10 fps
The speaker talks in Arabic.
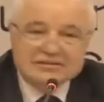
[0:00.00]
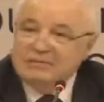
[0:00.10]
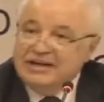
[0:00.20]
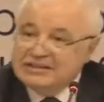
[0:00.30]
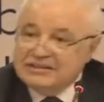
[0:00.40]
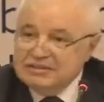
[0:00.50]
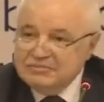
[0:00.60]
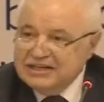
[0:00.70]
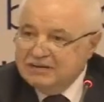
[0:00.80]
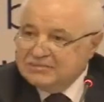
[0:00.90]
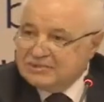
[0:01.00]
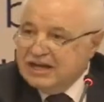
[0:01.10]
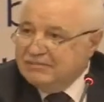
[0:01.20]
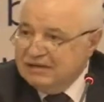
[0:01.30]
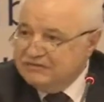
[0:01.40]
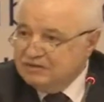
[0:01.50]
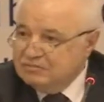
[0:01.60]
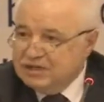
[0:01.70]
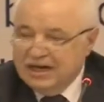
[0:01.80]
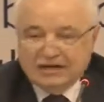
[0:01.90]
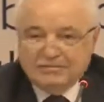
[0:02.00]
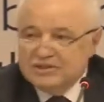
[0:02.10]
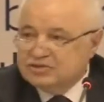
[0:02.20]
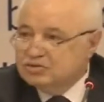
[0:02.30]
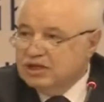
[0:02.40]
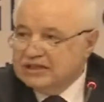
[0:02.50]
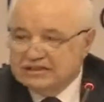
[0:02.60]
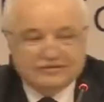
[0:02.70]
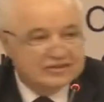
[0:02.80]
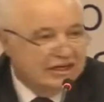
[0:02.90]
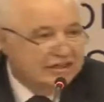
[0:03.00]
طبعا كثير منا مش سامع في الأمة العربية شو الارتفيشال